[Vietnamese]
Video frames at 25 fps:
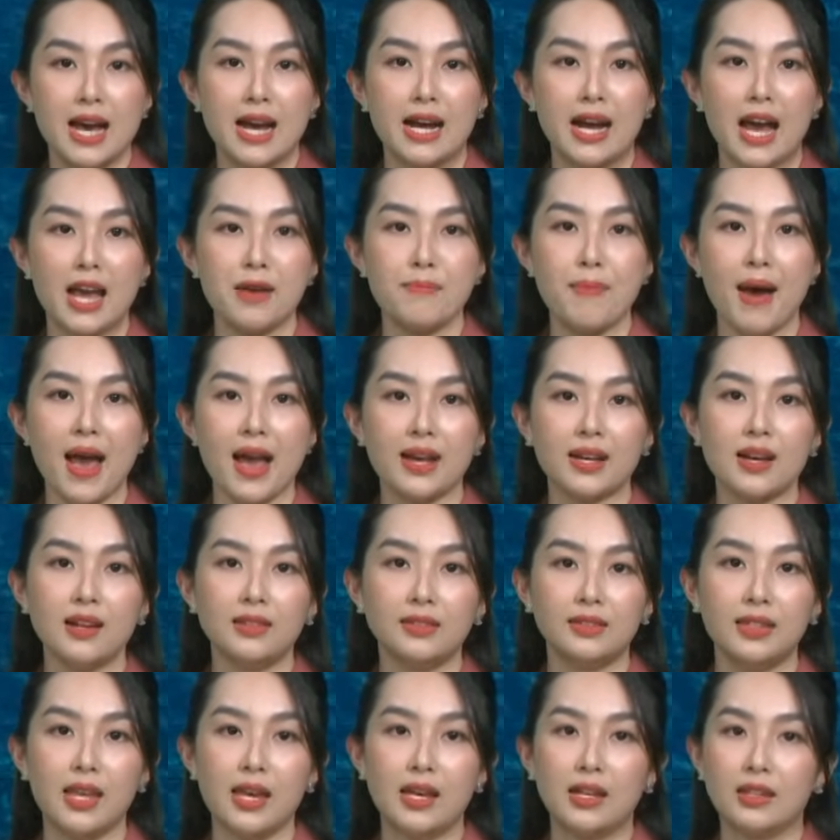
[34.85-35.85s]
ngày mai
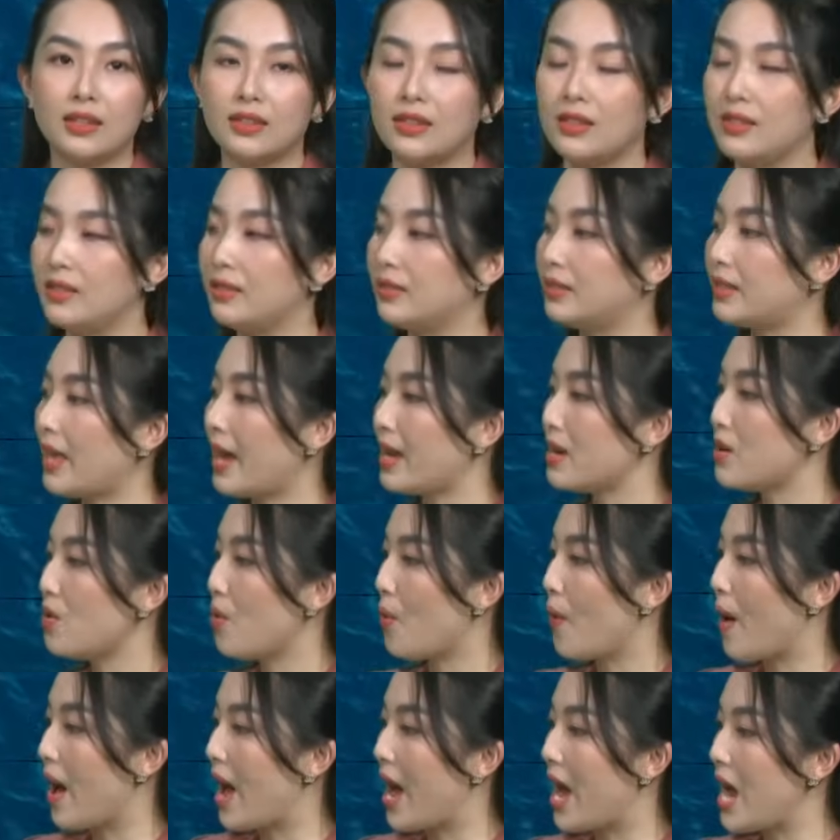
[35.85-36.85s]
các tỉnh từ Thanh
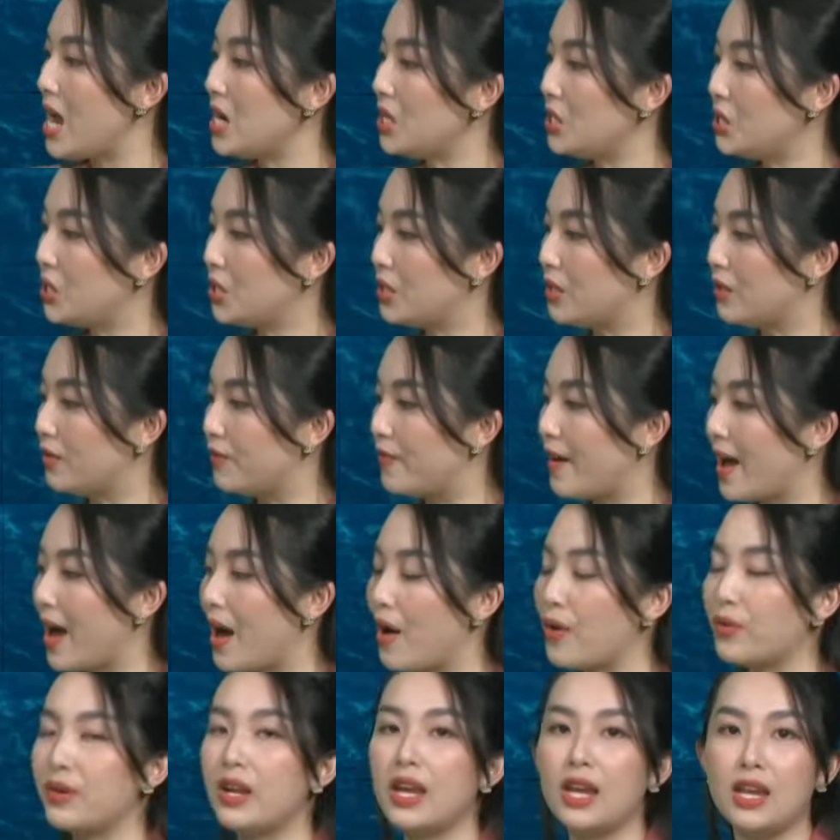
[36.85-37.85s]
Hóa trở
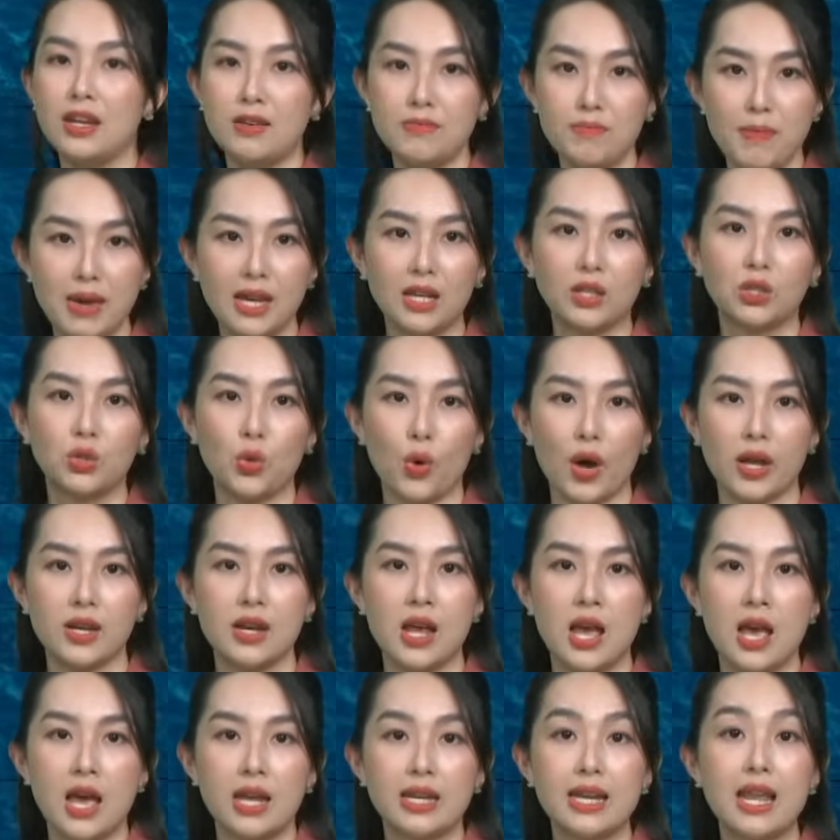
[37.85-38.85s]
vào đến Bình Thuận
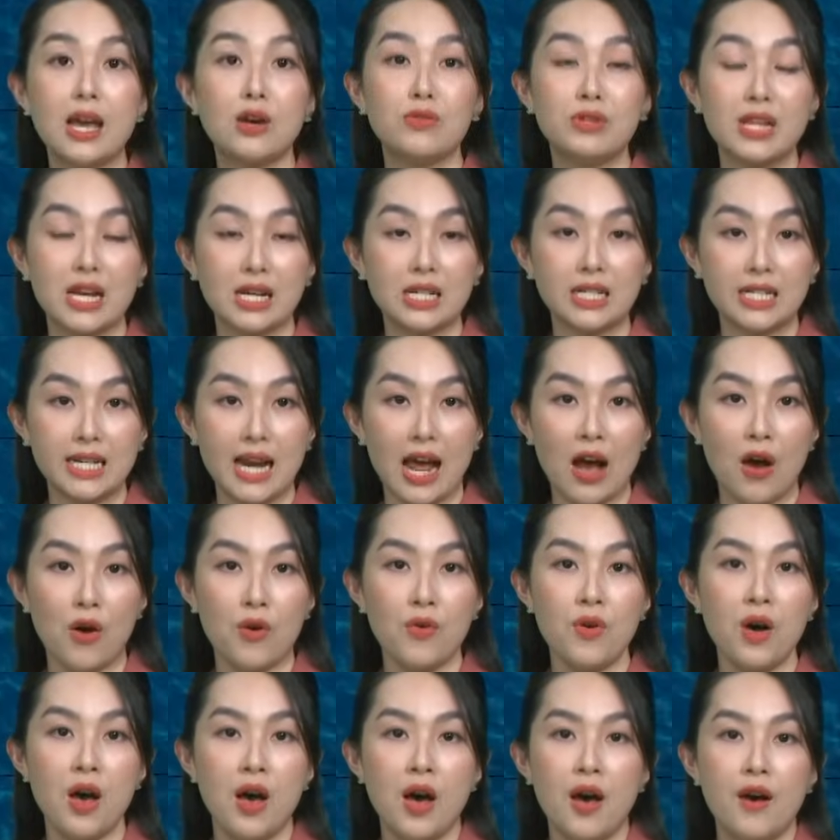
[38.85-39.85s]
đều nắng
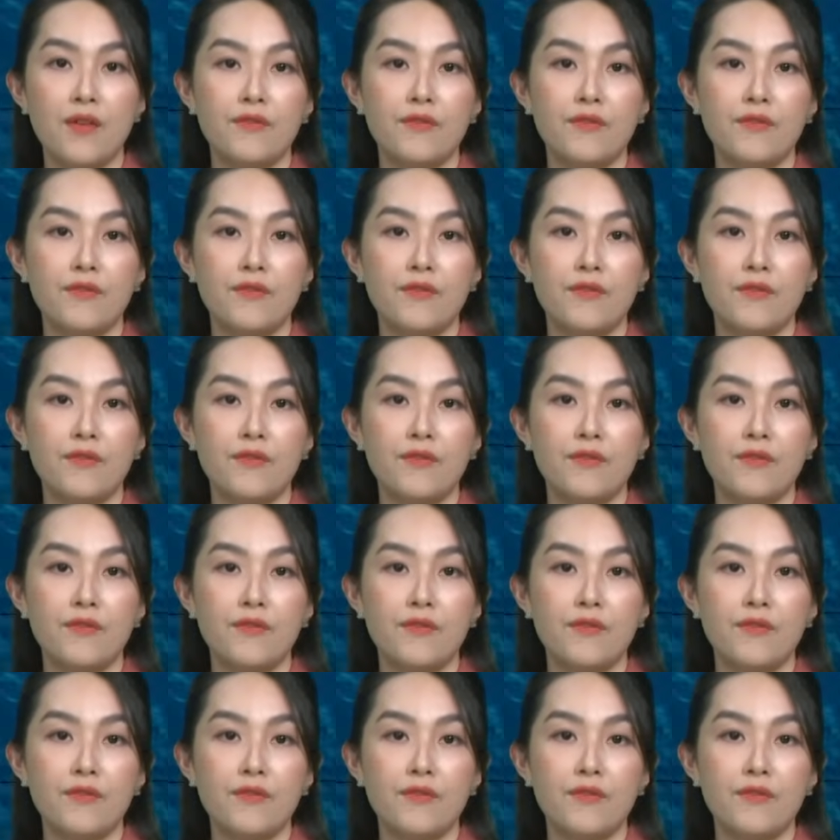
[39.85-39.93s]
ráo,